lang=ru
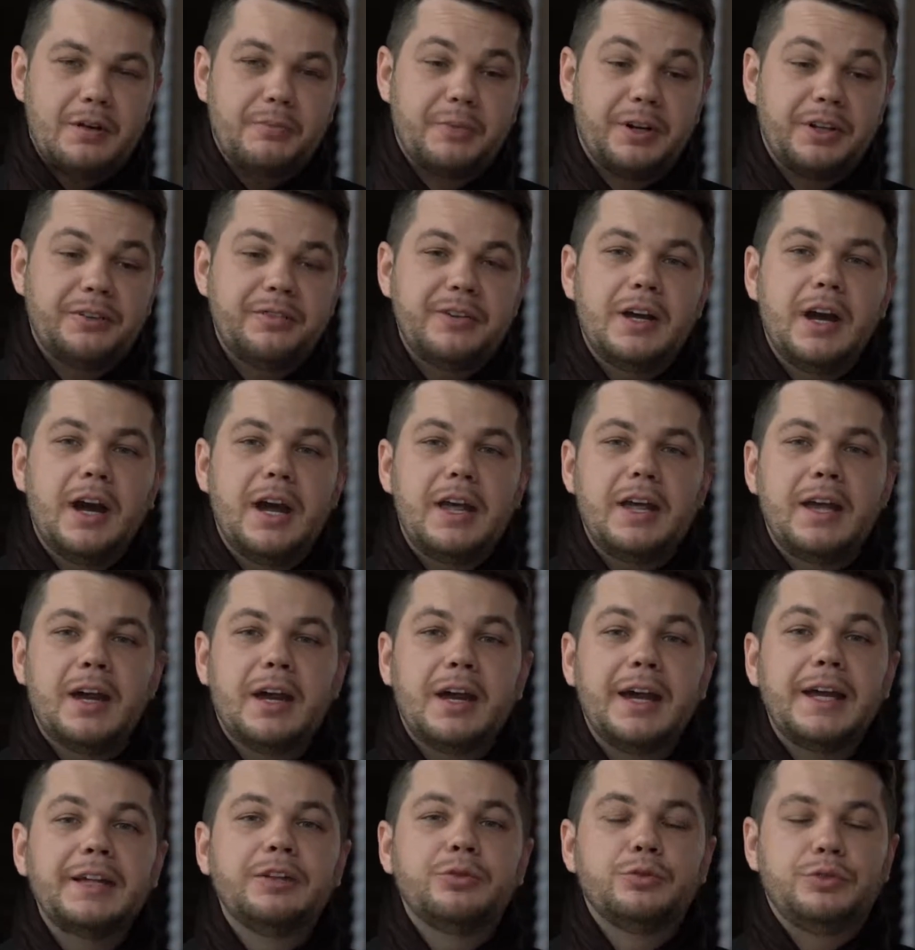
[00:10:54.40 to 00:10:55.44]

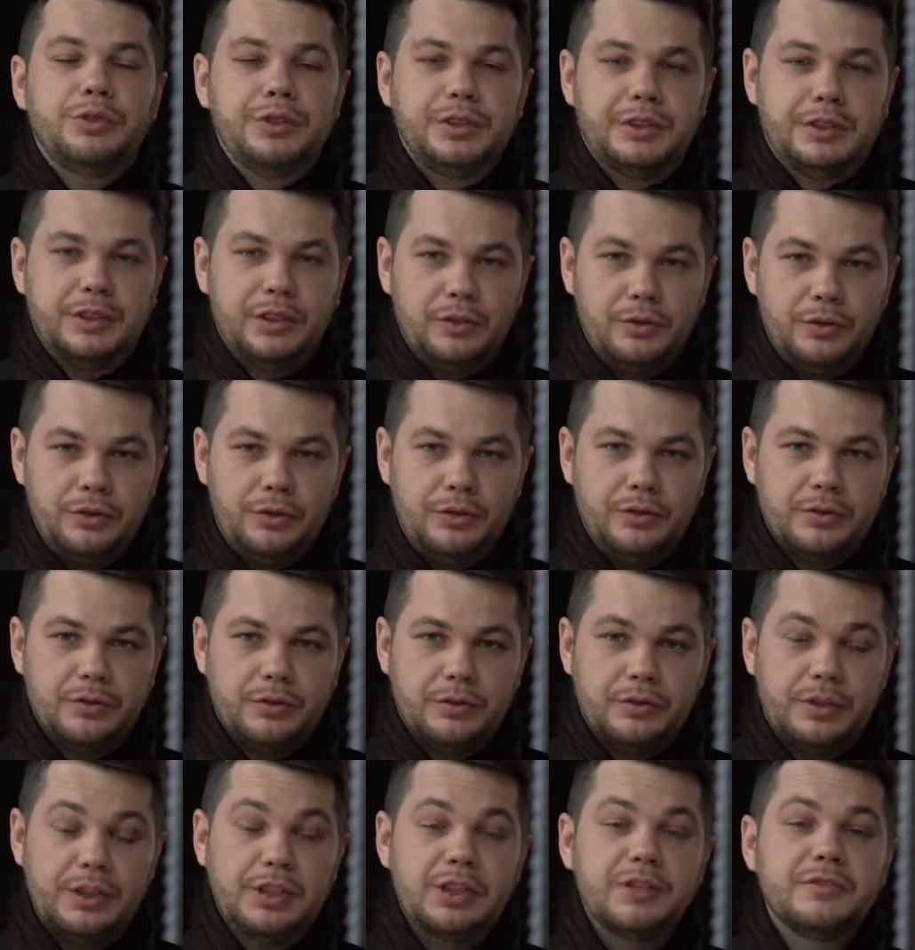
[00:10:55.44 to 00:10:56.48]
Продвигая эту
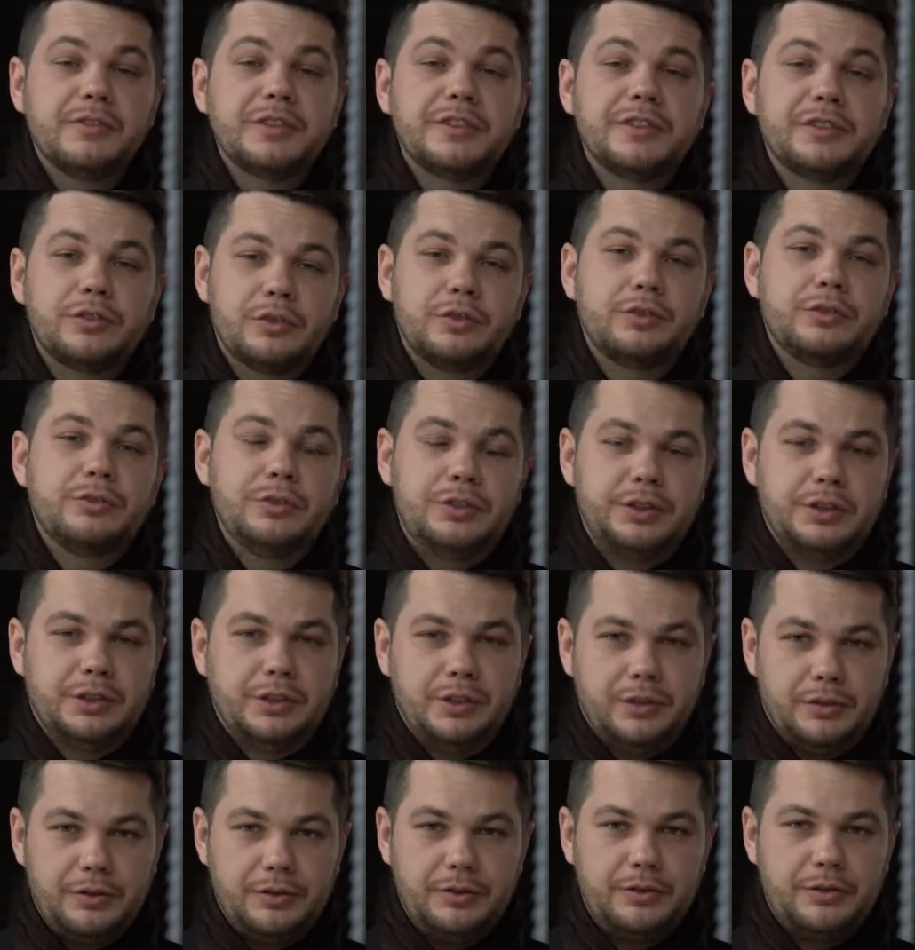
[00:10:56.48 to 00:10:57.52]
технологию, инновационную
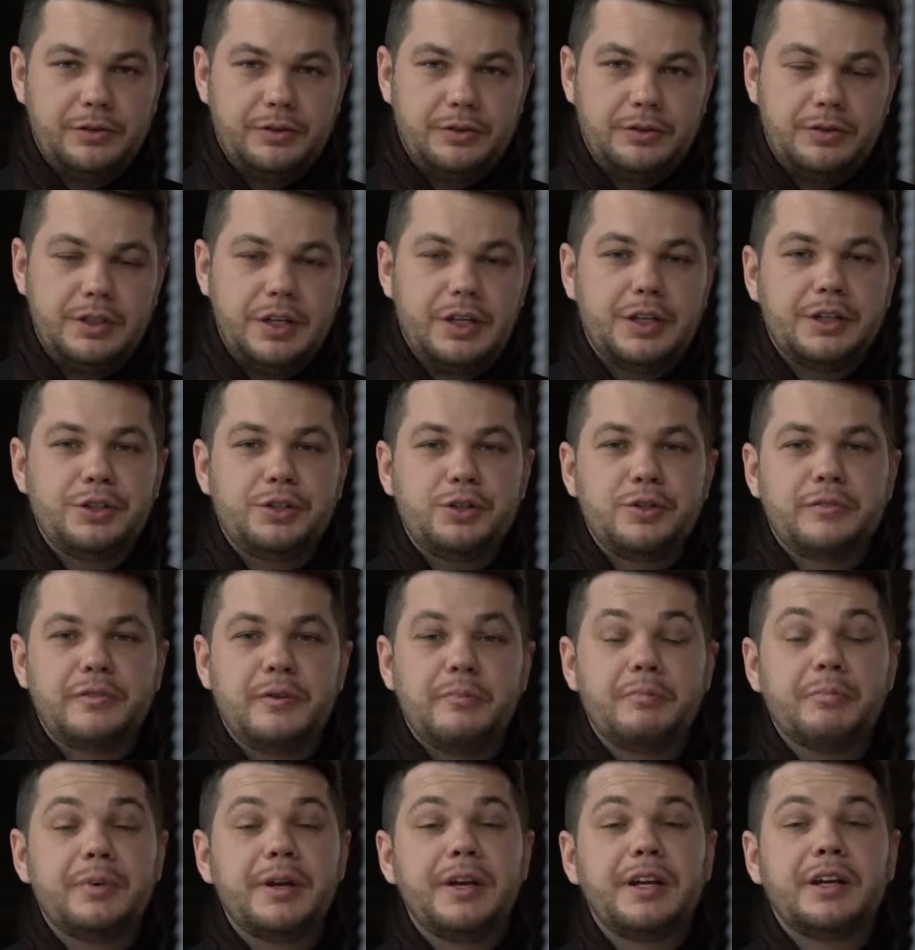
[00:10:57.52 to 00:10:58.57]
технологию, я хочу
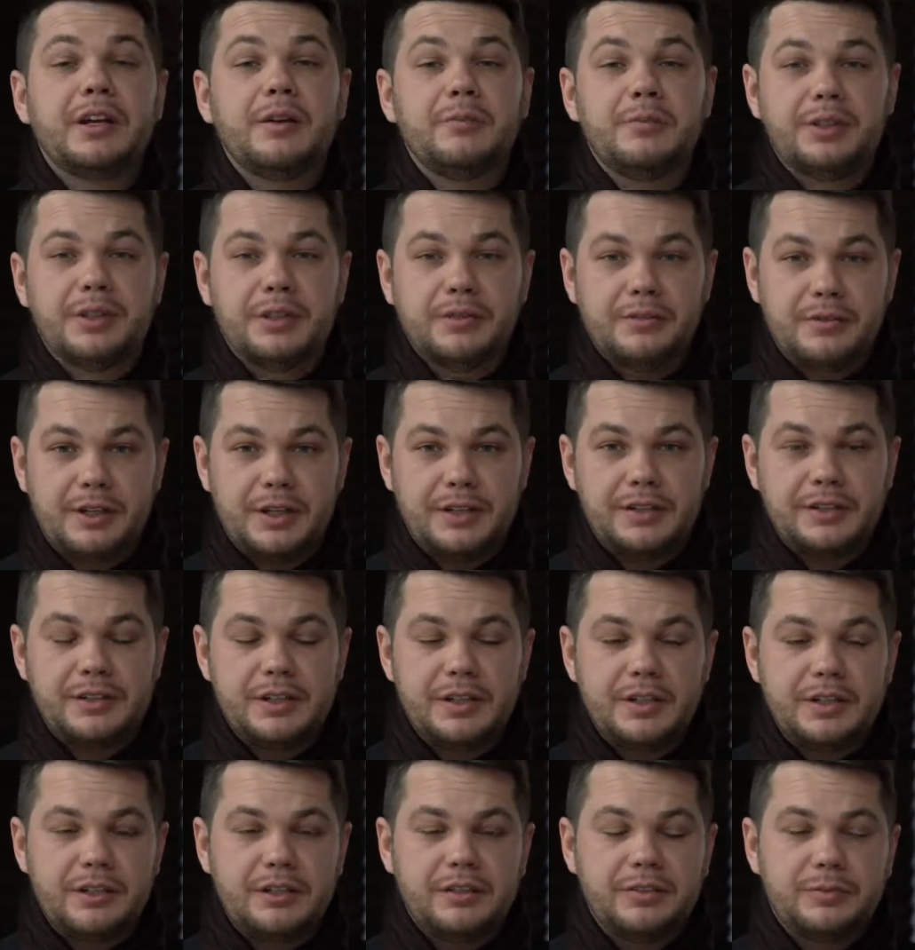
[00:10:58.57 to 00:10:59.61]
вам порекомендовать
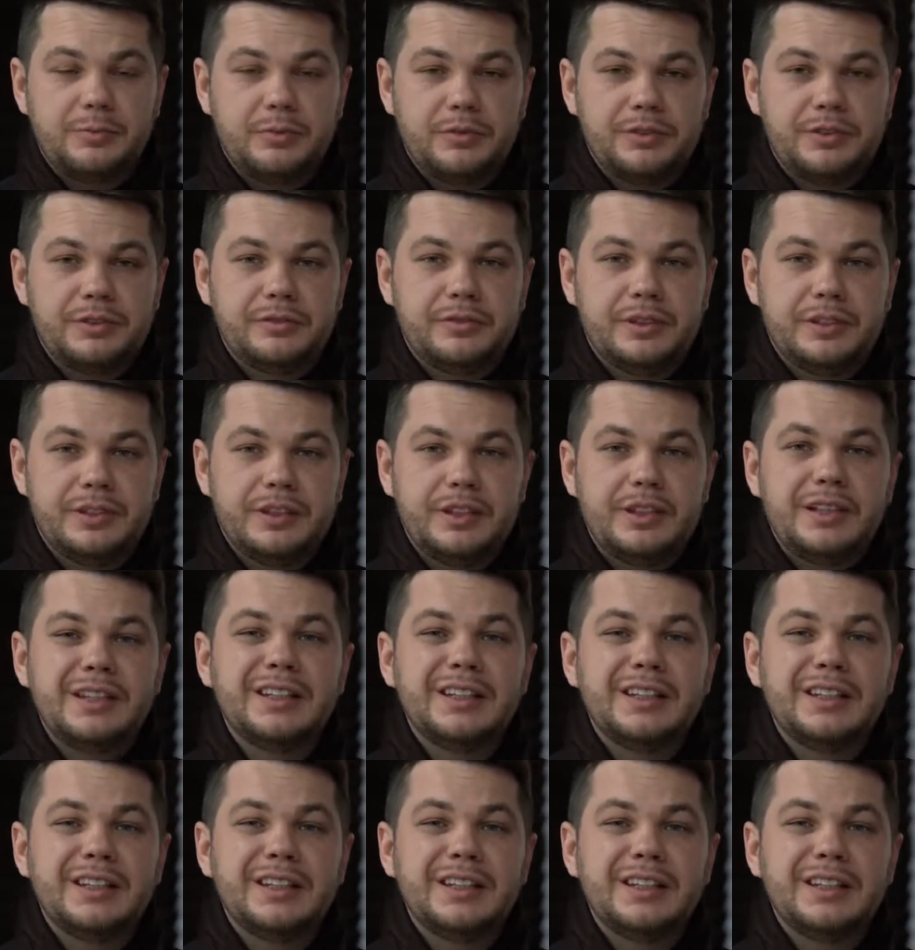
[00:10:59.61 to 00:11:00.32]
использовать